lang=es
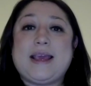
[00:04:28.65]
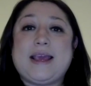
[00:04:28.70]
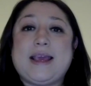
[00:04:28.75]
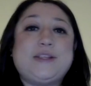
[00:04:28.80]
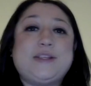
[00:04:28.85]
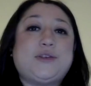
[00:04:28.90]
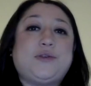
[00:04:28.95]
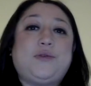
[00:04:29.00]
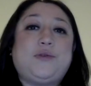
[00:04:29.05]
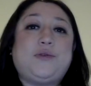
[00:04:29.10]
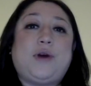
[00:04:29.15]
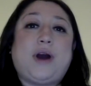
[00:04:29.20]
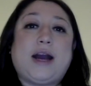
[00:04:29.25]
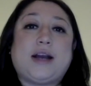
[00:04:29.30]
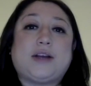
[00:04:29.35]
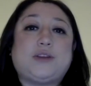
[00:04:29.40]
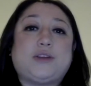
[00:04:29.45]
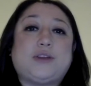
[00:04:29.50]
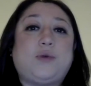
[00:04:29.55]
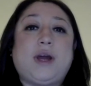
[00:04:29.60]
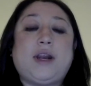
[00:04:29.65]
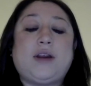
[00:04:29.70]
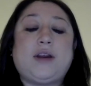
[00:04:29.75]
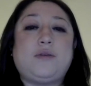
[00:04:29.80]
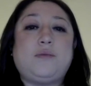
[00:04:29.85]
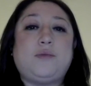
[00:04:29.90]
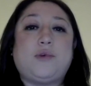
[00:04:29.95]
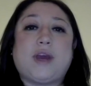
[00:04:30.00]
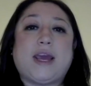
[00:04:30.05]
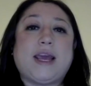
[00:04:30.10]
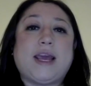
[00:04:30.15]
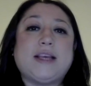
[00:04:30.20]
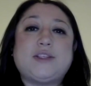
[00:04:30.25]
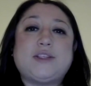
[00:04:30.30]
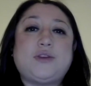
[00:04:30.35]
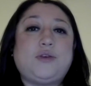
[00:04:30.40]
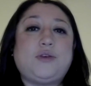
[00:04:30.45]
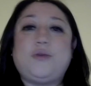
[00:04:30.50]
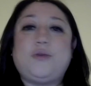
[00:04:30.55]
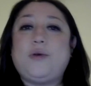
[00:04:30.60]
hizo actuar como que
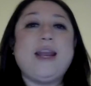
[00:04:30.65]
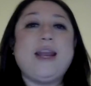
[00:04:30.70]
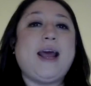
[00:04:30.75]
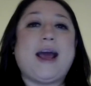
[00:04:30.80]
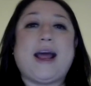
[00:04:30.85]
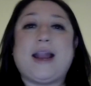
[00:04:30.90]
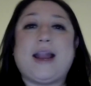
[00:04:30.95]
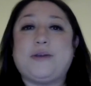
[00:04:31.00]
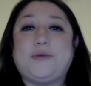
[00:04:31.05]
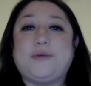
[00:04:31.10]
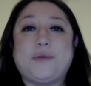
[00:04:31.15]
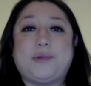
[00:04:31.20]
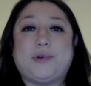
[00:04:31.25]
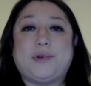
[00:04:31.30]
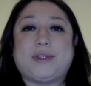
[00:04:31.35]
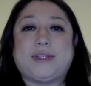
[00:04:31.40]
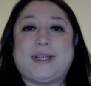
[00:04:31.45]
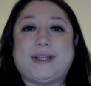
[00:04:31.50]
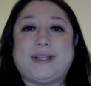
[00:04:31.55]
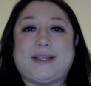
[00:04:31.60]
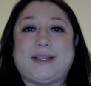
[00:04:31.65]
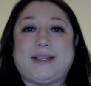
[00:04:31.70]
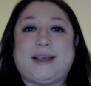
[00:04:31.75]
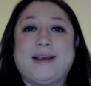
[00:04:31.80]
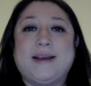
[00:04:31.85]
esto no era algo importante.